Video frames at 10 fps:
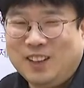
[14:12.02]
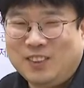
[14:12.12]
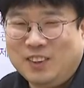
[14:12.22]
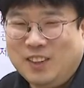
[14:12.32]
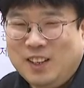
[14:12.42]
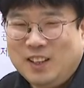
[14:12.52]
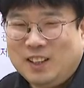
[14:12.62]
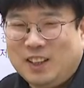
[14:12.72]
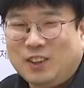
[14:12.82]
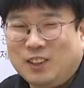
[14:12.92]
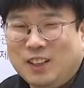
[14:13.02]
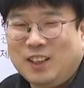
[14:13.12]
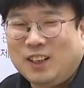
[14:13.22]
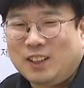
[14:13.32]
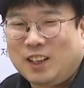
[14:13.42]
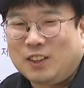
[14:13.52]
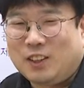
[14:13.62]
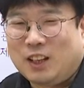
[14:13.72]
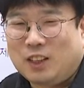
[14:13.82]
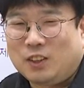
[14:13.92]
그래서 개털 됐네 그
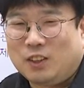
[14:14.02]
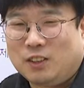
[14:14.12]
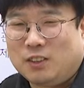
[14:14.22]
개털이 개털이에요.